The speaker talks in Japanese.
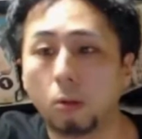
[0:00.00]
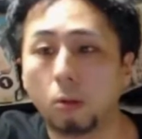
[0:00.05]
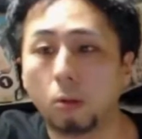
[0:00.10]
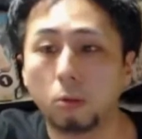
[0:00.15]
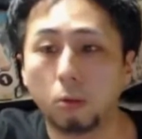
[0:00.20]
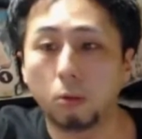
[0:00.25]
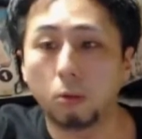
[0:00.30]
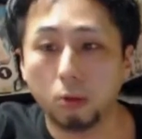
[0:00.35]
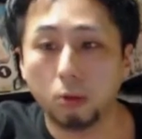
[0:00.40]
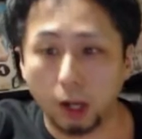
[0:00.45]

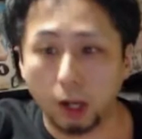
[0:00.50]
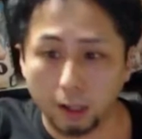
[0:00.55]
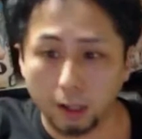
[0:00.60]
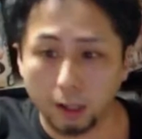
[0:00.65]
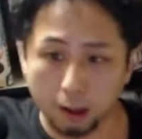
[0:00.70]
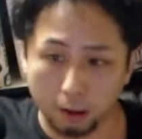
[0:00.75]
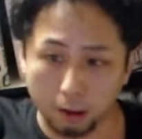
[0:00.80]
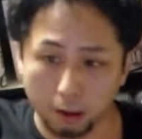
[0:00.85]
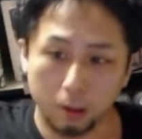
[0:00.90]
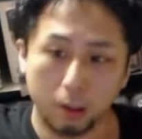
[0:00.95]
の音奏
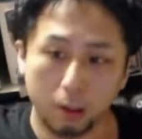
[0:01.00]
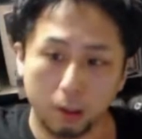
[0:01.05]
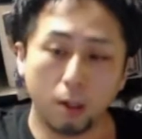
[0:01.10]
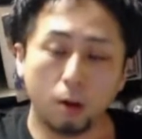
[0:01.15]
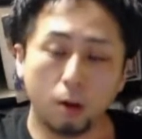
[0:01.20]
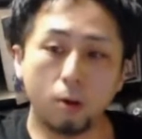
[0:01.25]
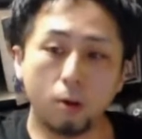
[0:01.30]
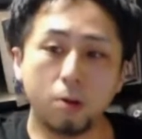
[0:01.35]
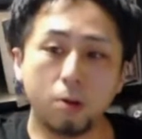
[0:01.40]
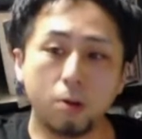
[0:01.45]
でる。
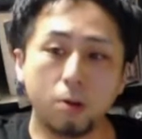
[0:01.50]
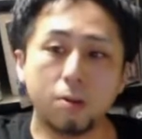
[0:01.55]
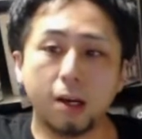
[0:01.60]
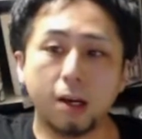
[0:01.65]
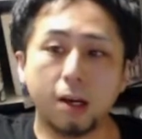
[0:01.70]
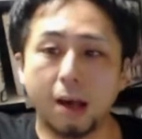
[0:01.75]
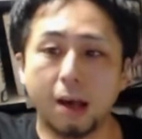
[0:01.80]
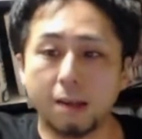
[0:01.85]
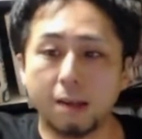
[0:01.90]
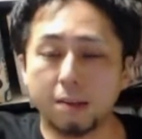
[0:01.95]
こいつが
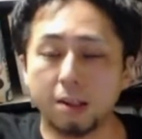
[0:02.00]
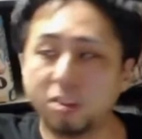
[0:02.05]
優